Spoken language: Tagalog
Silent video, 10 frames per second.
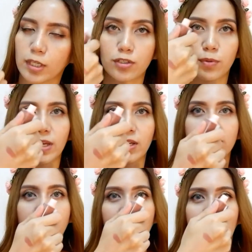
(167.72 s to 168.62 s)
So, ayan
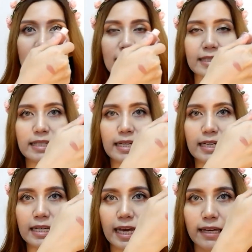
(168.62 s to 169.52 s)
siya, guys.
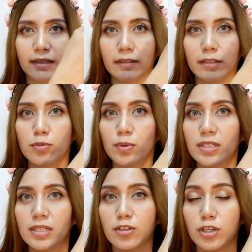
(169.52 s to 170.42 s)
And this one
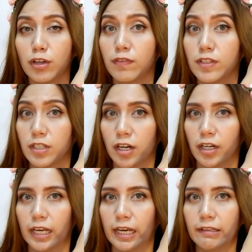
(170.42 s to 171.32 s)
is in the shade of
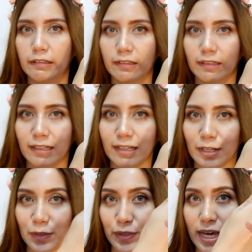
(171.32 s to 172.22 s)
Scarlet.
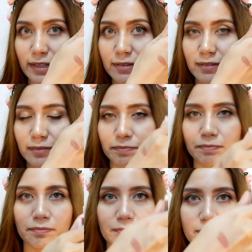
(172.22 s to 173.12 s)
Ayan.
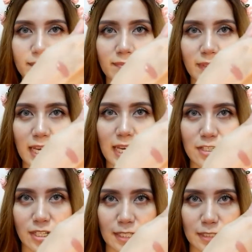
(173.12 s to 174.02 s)
Ayan
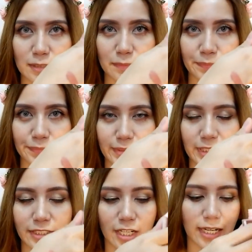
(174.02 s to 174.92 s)
siya, guys.
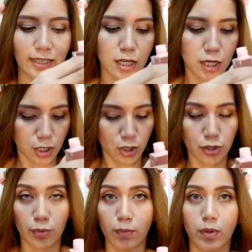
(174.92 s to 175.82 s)
Scarlet.
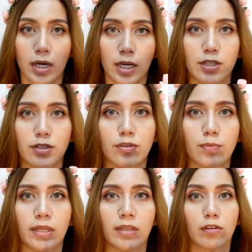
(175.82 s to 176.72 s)
So,
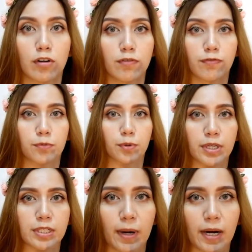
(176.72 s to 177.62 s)
iso-zoom in ko, of
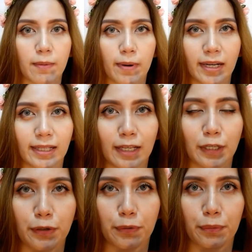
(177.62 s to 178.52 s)
course, para makita
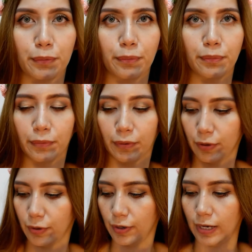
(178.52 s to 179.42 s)
ninyo.
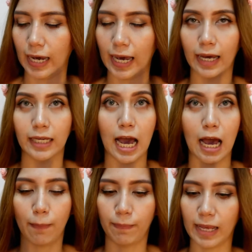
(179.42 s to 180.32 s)
Uh, ah,
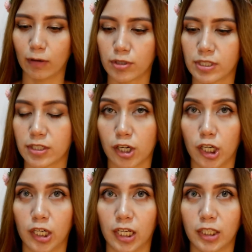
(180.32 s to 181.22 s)
a apply ko si
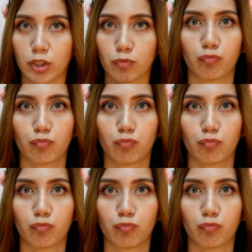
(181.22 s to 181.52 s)
Scarlett.